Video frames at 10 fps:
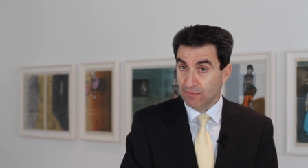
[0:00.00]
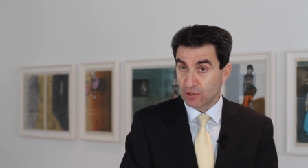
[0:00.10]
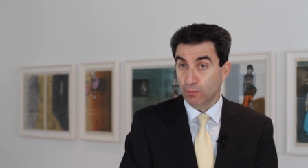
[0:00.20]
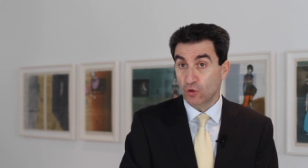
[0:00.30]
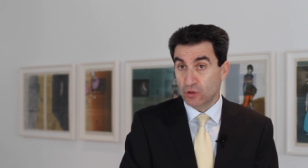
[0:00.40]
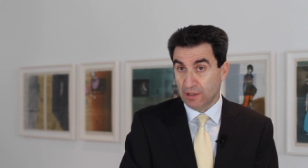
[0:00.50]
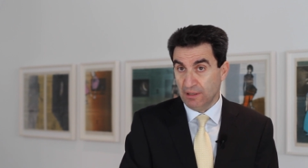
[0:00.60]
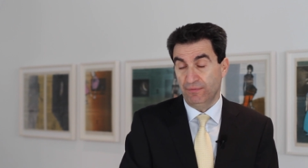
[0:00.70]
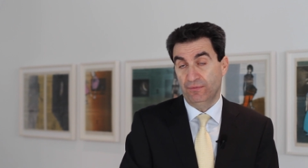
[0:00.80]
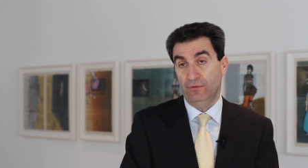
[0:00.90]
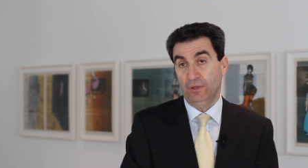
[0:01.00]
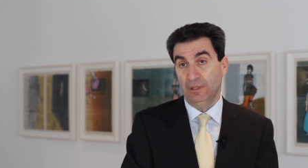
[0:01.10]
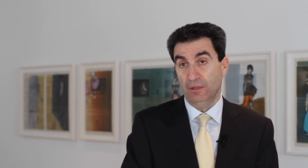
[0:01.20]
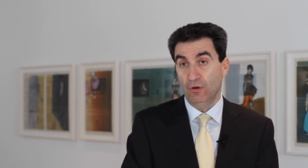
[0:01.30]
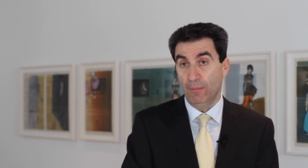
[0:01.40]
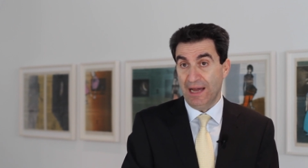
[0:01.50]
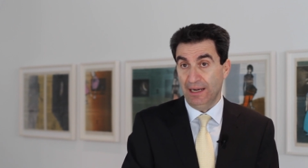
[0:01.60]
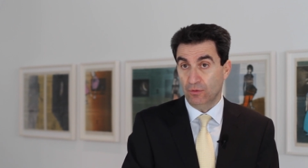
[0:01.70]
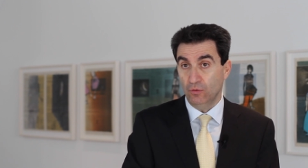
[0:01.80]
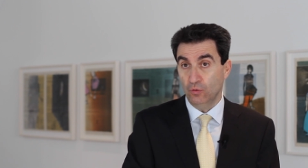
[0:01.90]
was positiv für die
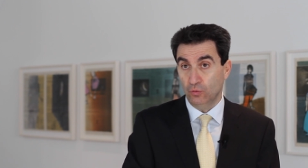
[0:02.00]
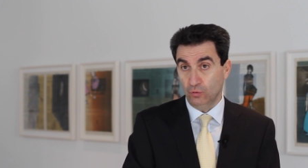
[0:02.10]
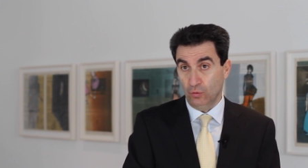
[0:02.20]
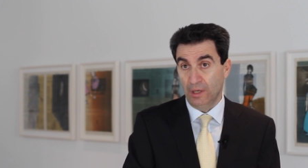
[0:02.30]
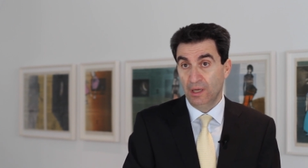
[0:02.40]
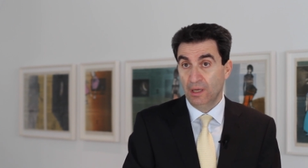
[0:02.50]
globale Konjunktur